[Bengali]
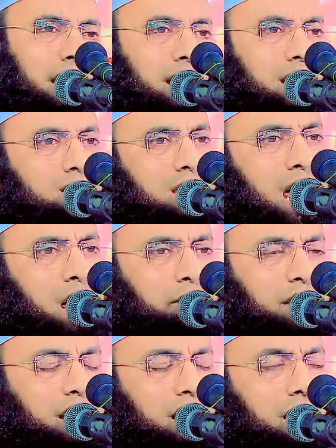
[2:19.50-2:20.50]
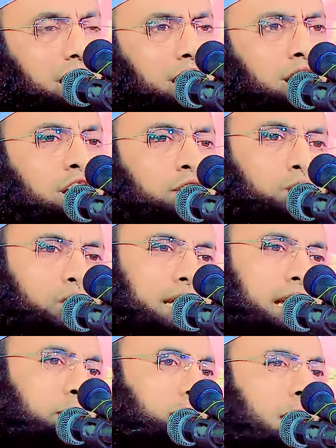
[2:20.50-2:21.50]
এরে সাবি তুই
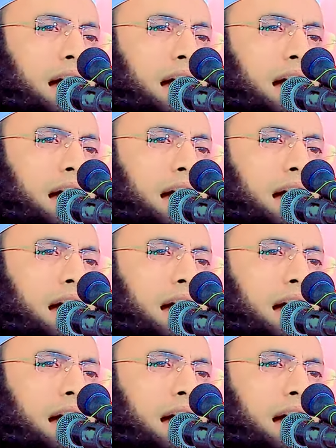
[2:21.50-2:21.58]
কি